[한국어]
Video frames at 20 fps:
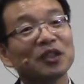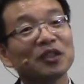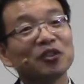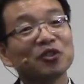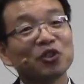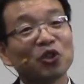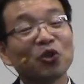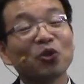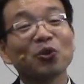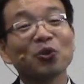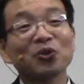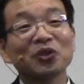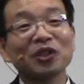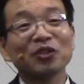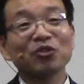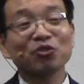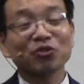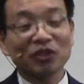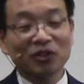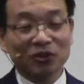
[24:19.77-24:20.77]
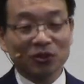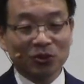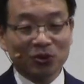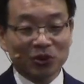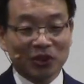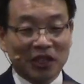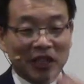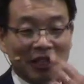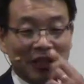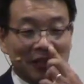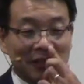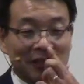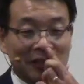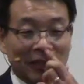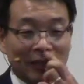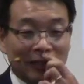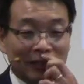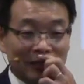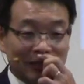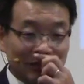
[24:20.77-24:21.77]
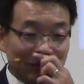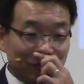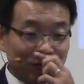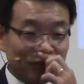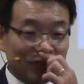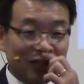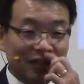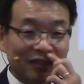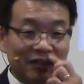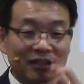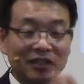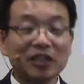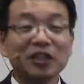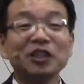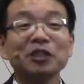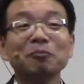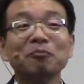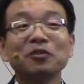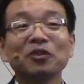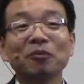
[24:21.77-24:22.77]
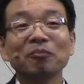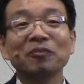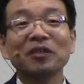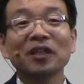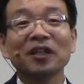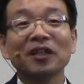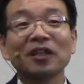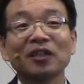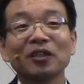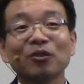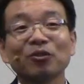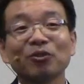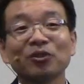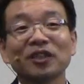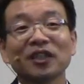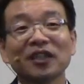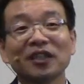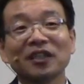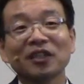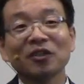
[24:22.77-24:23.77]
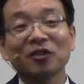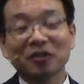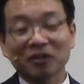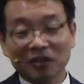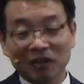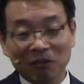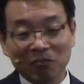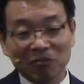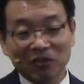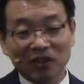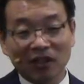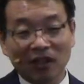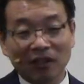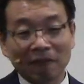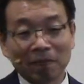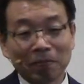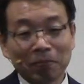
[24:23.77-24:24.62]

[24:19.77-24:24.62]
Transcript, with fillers: 어, 전교생 중에서도 제일 잘한 친구가 70점대인 걸로 제가 기억을 합니다.